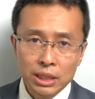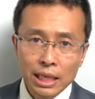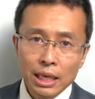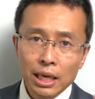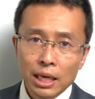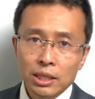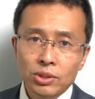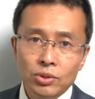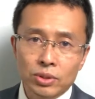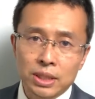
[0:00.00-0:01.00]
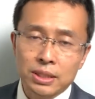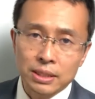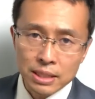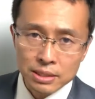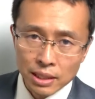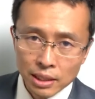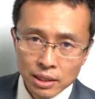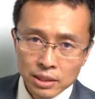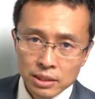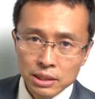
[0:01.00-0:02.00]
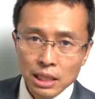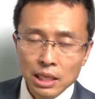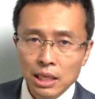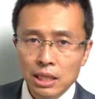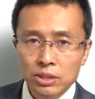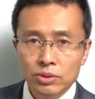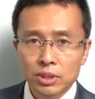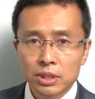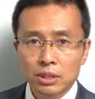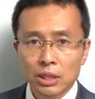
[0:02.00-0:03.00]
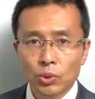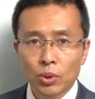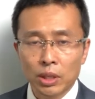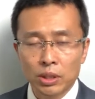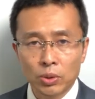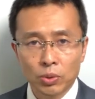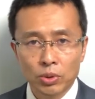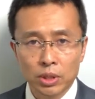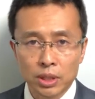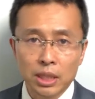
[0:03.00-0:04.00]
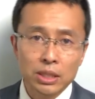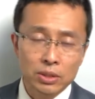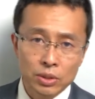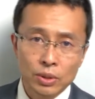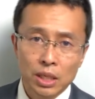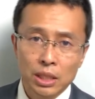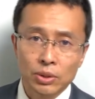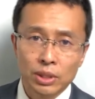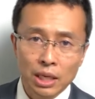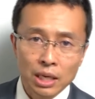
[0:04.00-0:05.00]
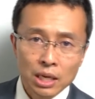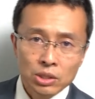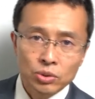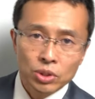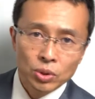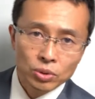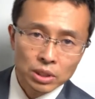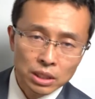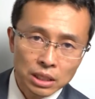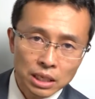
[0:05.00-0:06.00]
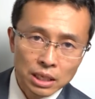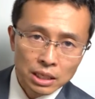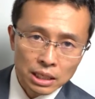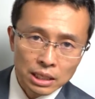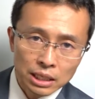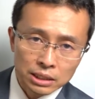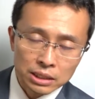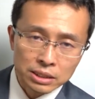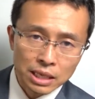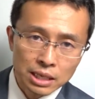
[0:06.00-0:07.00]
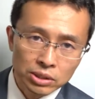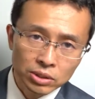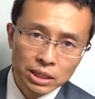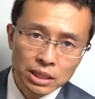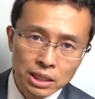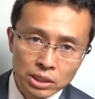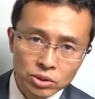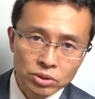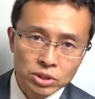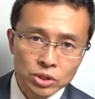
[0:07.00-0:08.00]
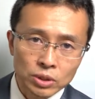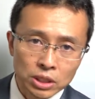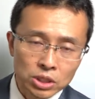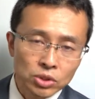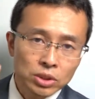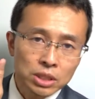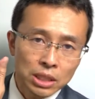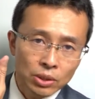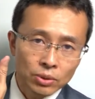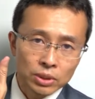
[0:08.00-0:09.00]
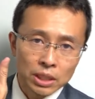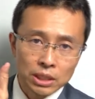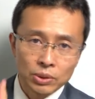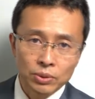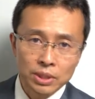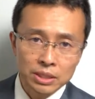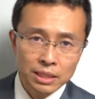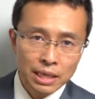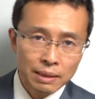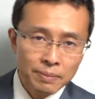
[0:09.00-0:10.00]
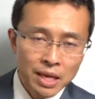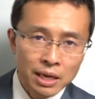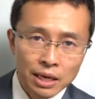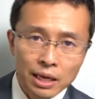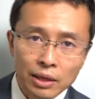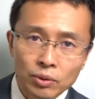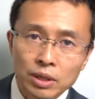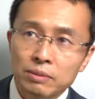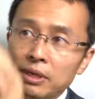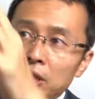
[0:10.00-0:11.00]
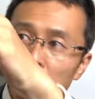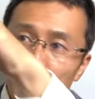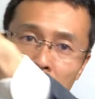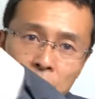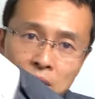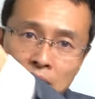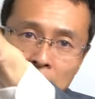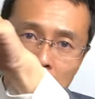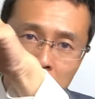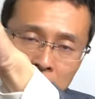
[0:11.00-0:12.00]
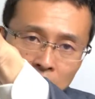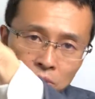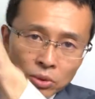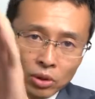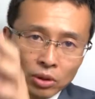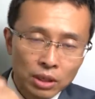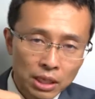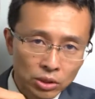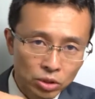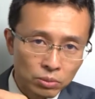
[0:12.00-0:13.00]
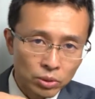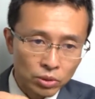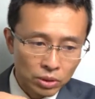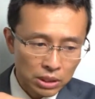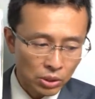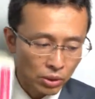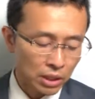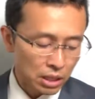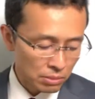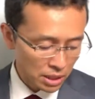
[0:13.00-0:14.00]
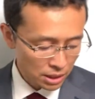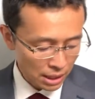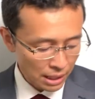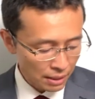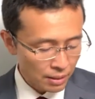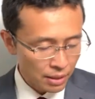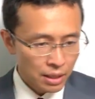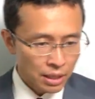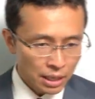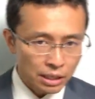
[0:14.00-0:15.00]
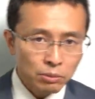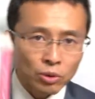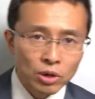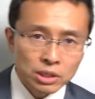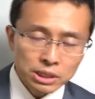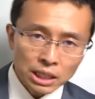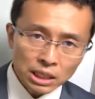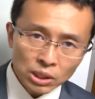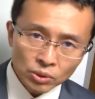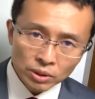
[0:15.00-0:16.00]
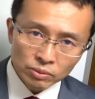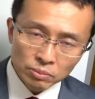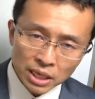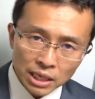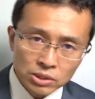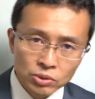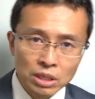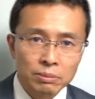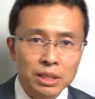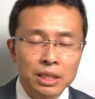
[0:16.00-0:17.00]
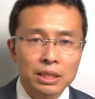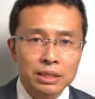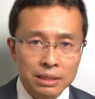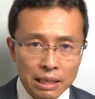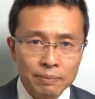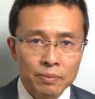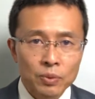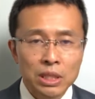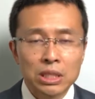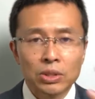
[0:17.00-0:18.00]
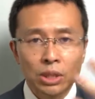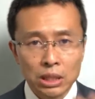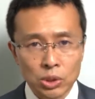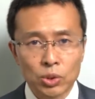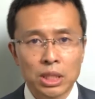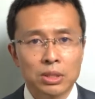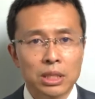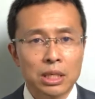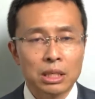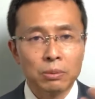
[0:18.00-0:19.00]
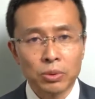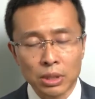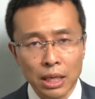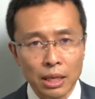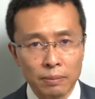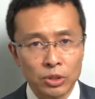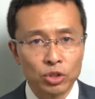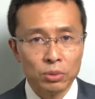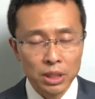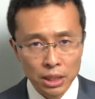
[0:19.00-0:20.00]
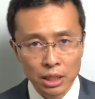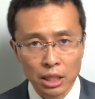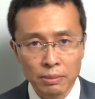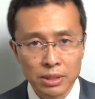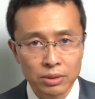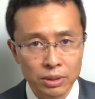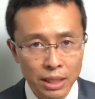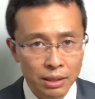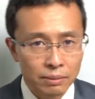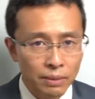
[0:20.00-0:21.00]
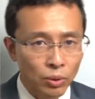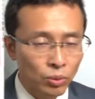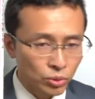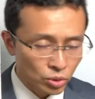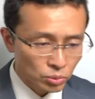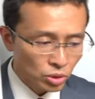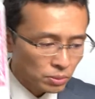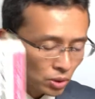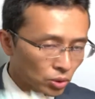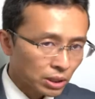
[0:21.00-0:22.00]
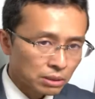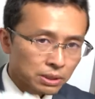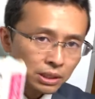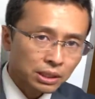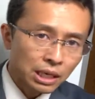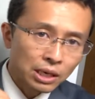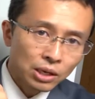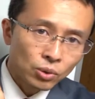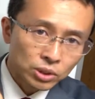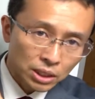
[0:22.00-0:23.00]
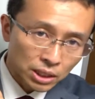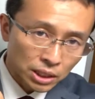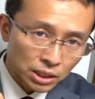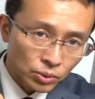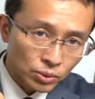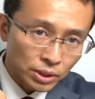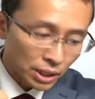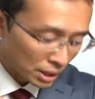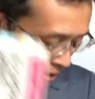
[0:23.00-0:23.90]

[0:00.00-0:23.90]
伝え返しの質ですね伝え返しの質がどうかってところに帰結するわけなのでその基本的な考え方伝え返しとは何かっていうのを知る上で非常に参考になった本ですね。はい、これ今でもいっぱい付箋入ってますけどもとても参考になりました。はい、でも最近これを見返すことはあんまりないですね。私の中で咀嚼できたもので、まあ、十分にやっていけますので、まあ、本そのものを見ることはありませんがお世話になった本で